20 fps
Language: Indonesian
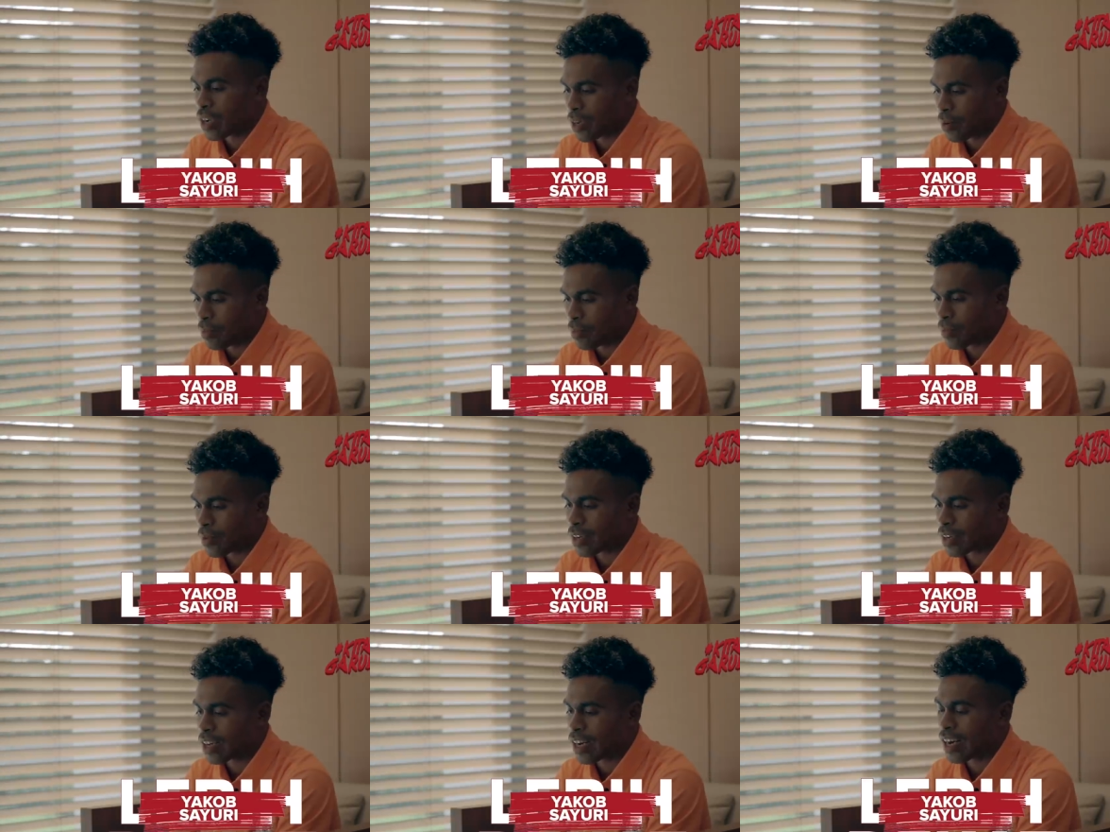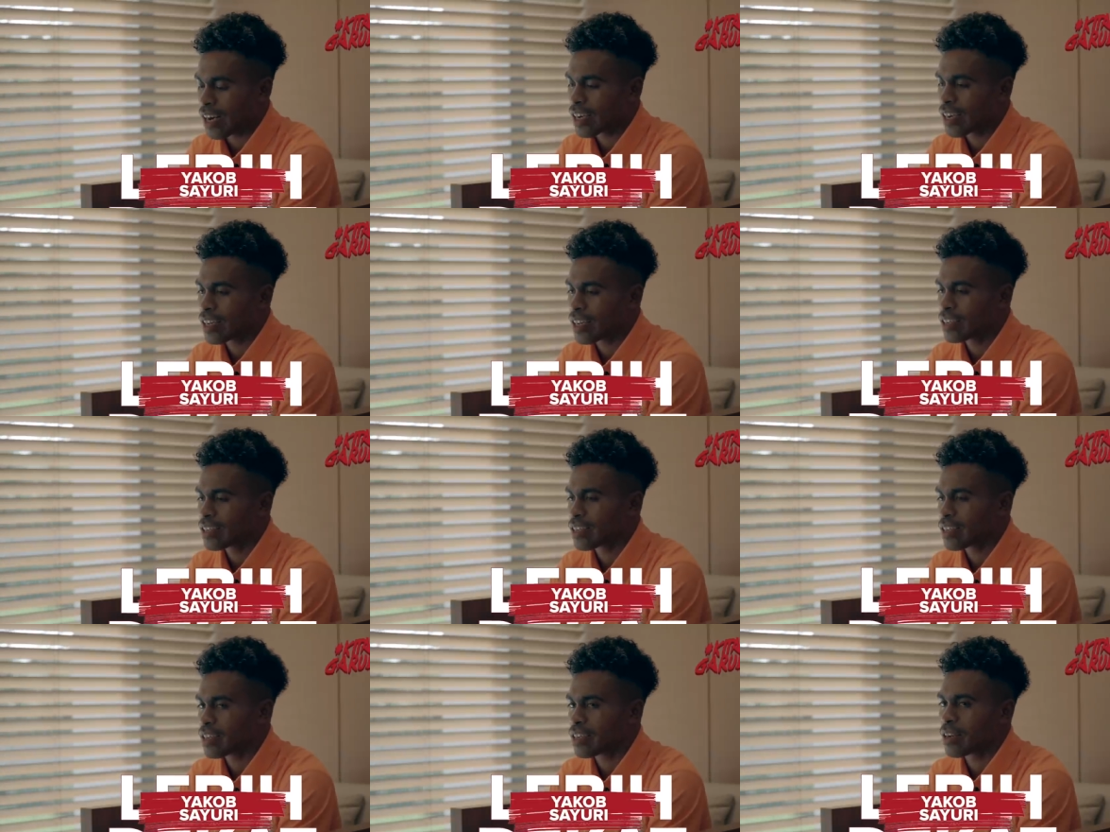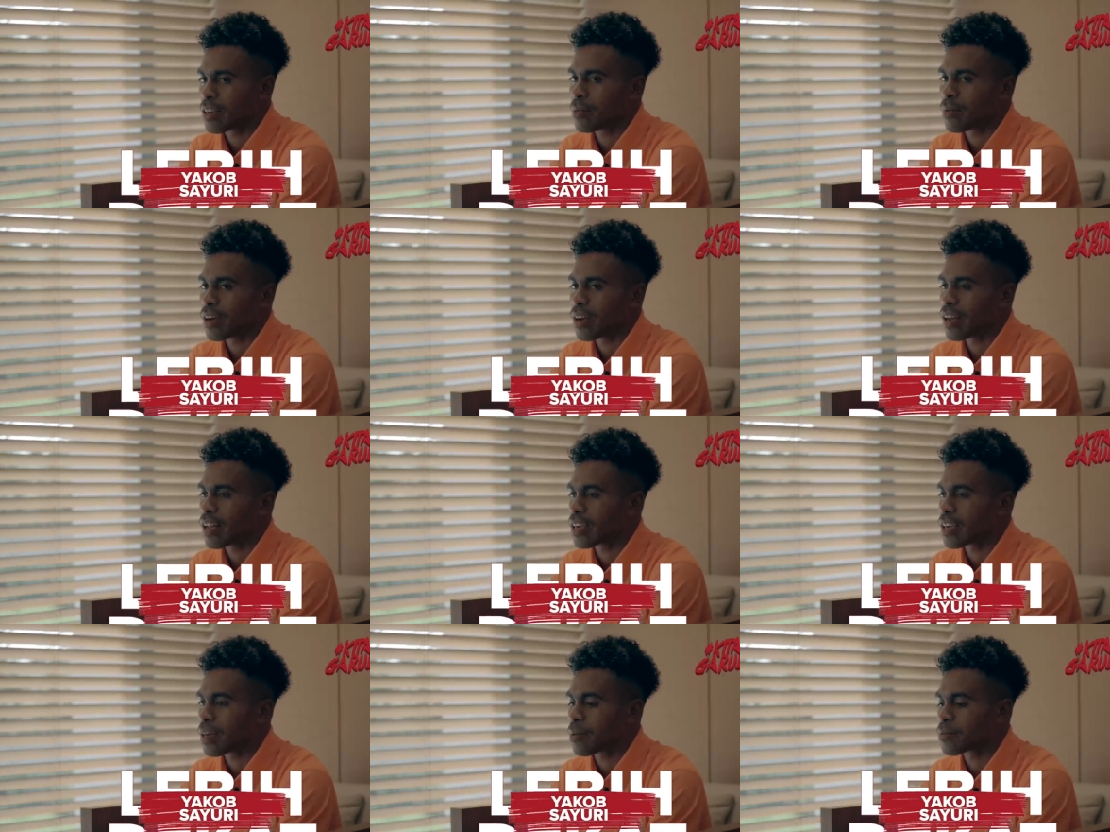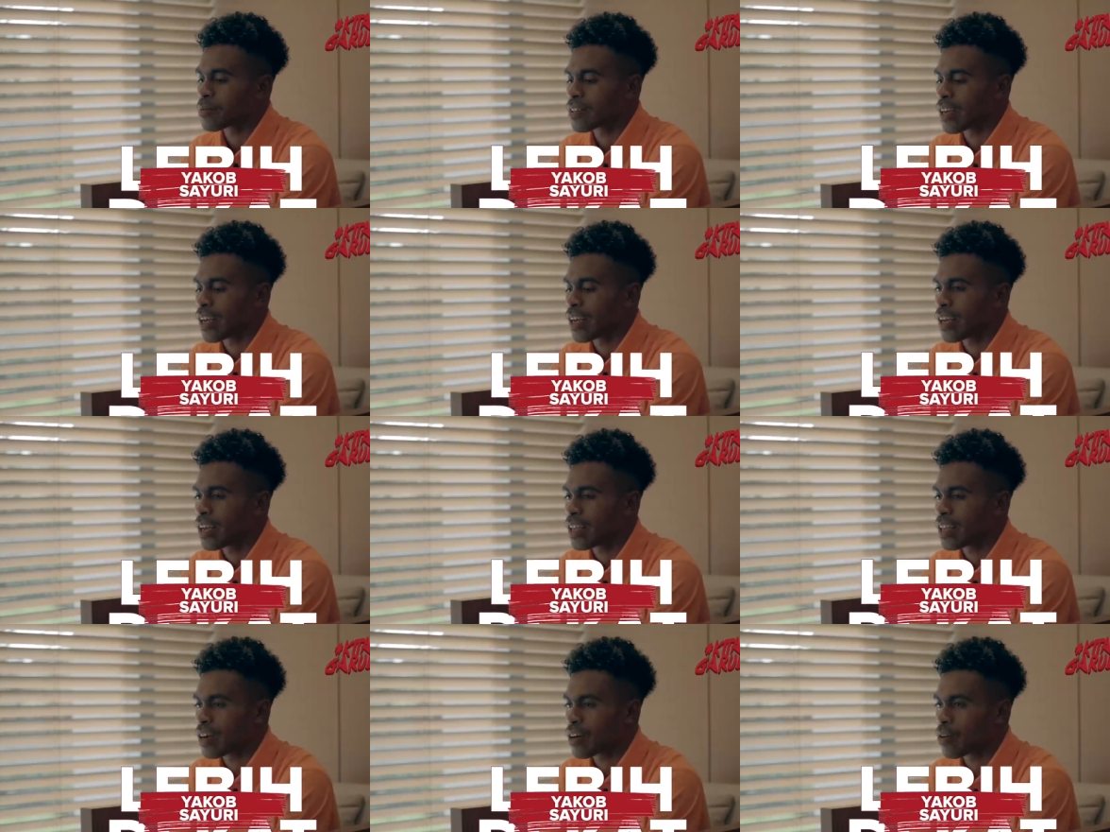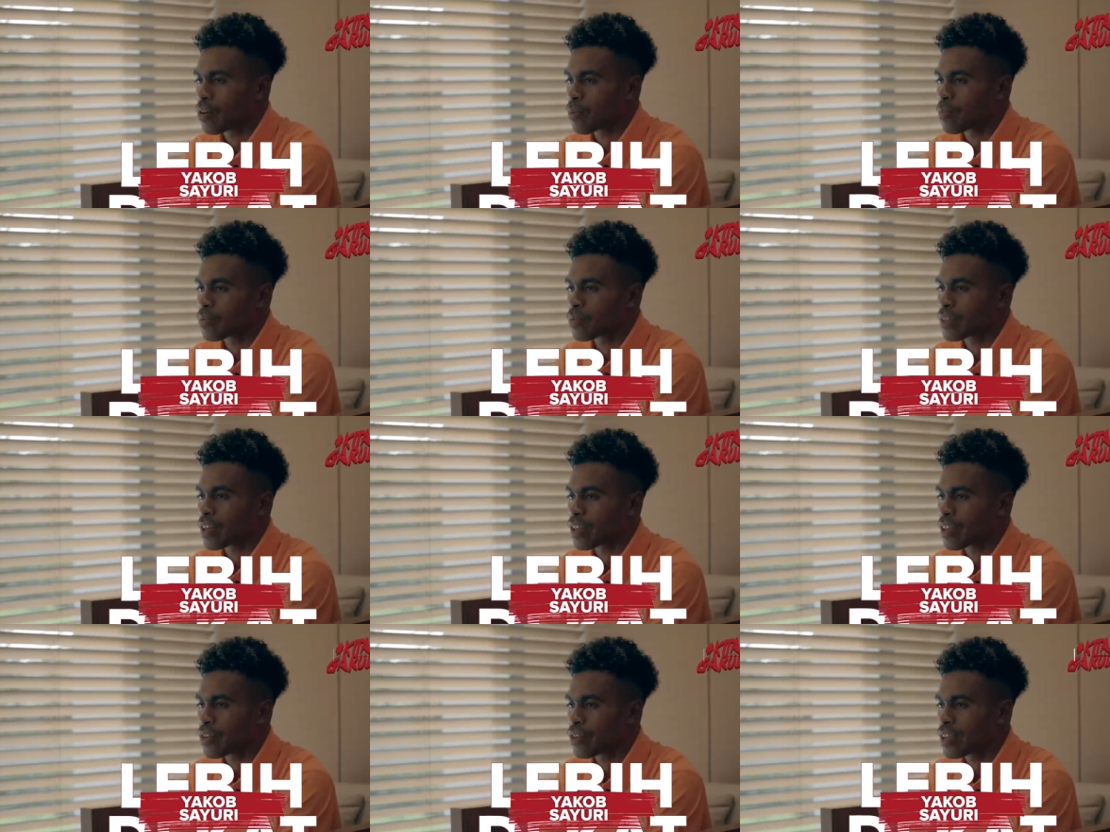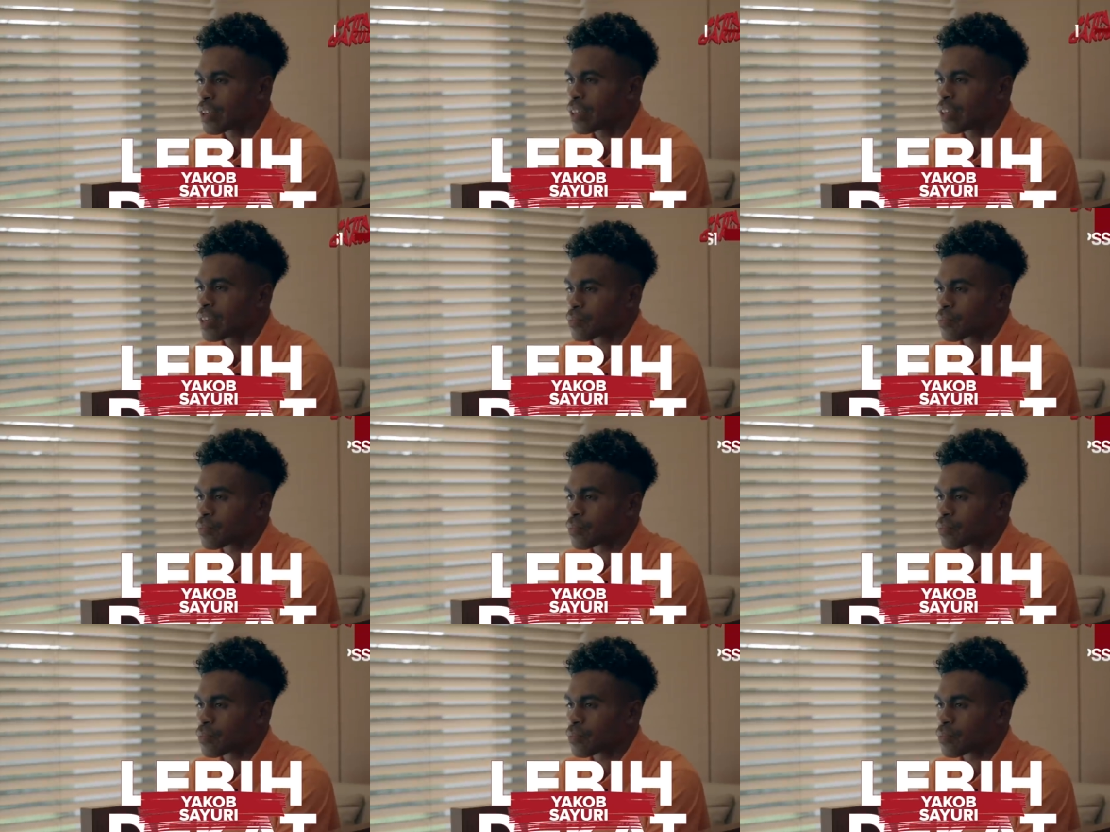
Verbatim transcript: Ya. Perkenalkan, nama lengkap saya Yakob Sayuri,